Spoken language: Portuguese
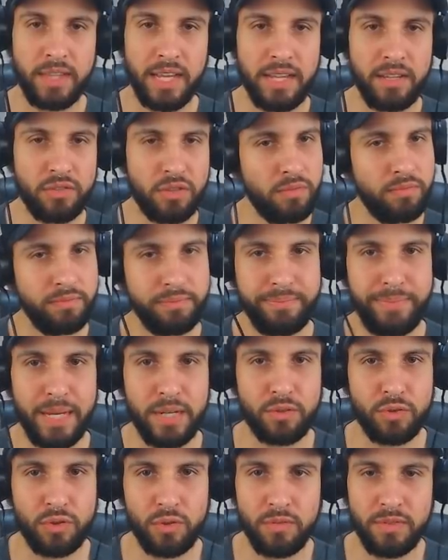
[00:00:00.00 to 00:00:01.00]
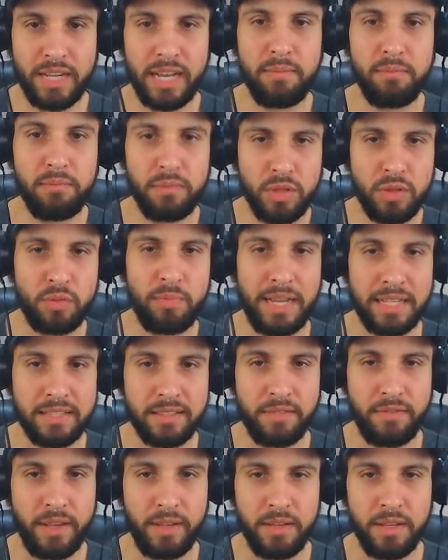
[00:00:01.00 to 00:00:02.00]
Eu sou um... Mano, eu sou um cara muito
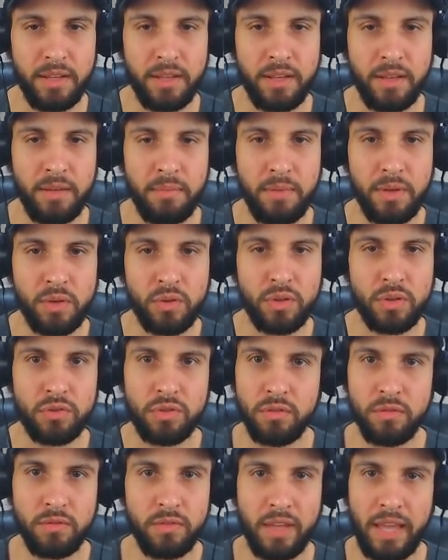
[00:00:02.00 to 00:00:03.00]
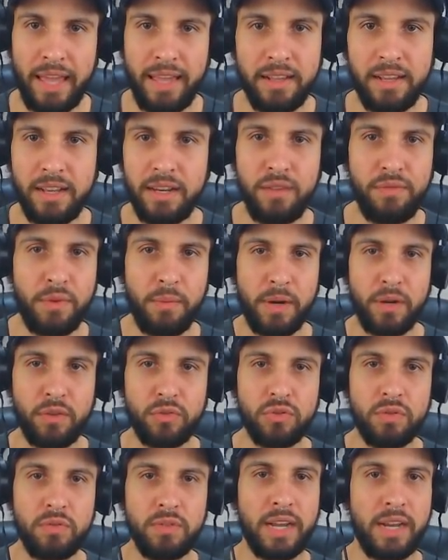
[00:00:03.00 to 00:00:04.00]
massa, velho. Meu Deus, eu não... é incrível, mano. Eu
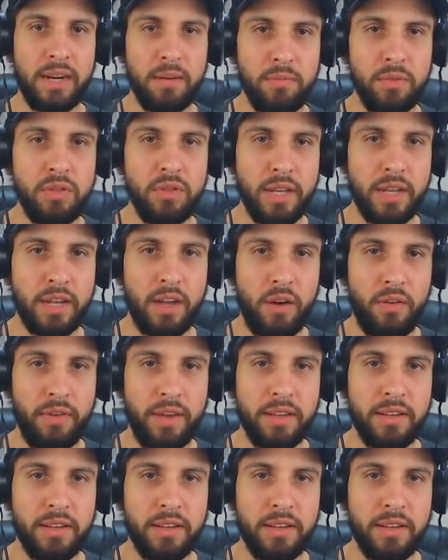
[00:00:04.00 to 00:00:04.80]
sou um cara muito legal, velho.